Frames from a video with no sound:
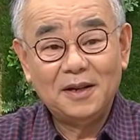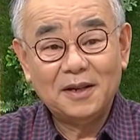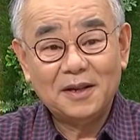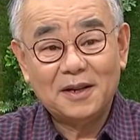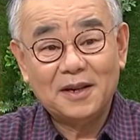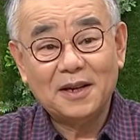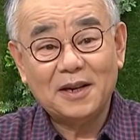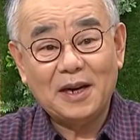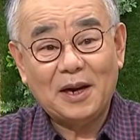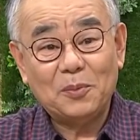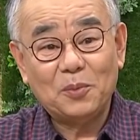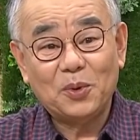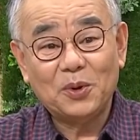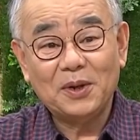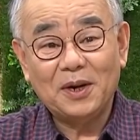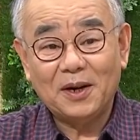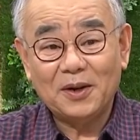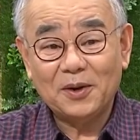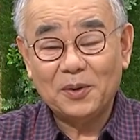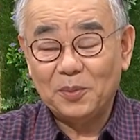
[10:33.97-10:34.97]
그러니까
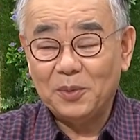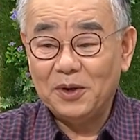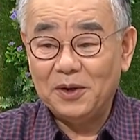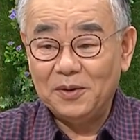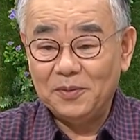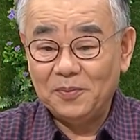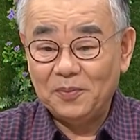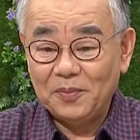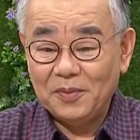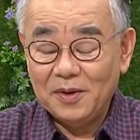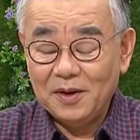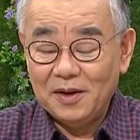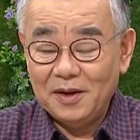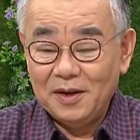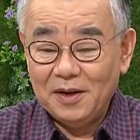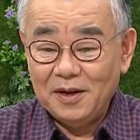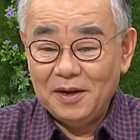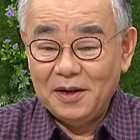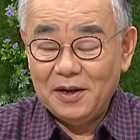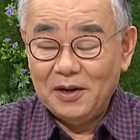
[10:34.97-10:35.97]
뭐냐 그러면은
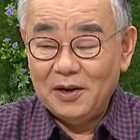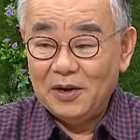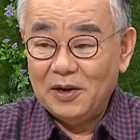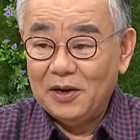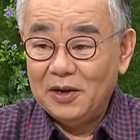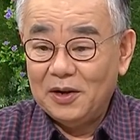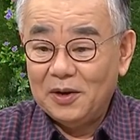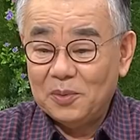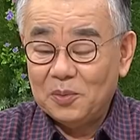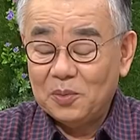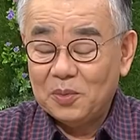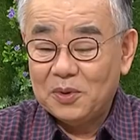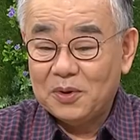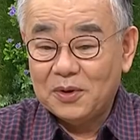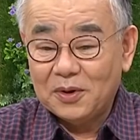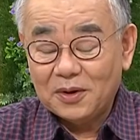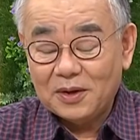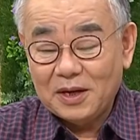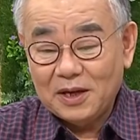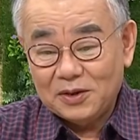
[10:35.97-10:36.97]

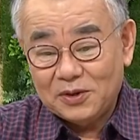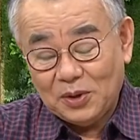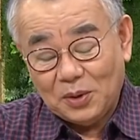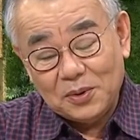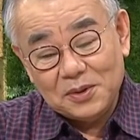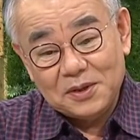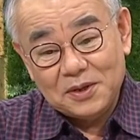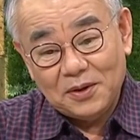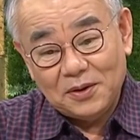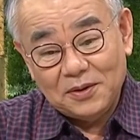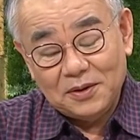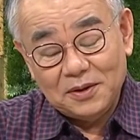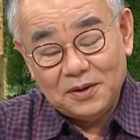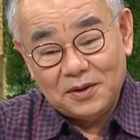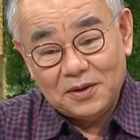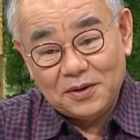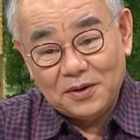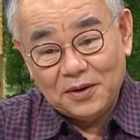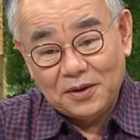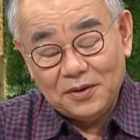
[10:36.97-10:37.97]
그렇게 정성을
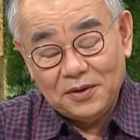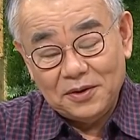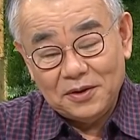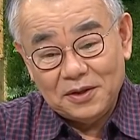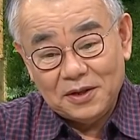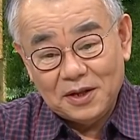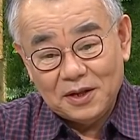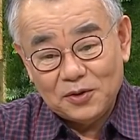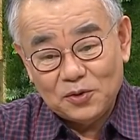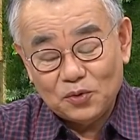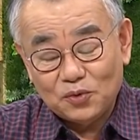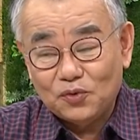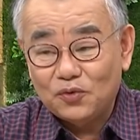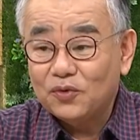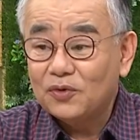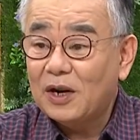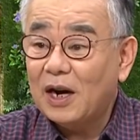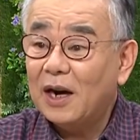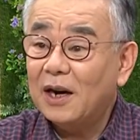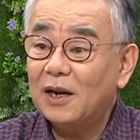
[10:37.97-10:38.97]
들였는데도
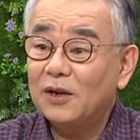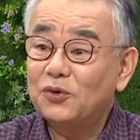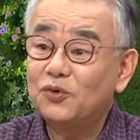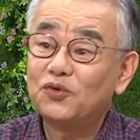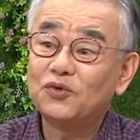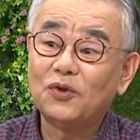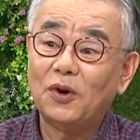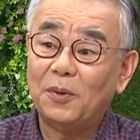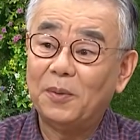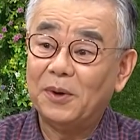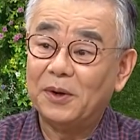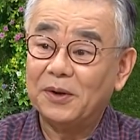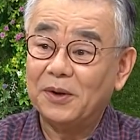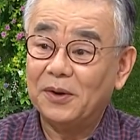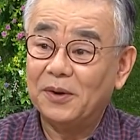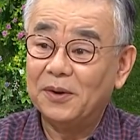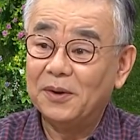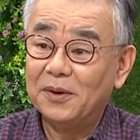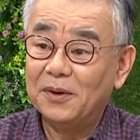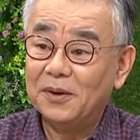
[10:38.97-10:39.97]
국화가 죽어버려.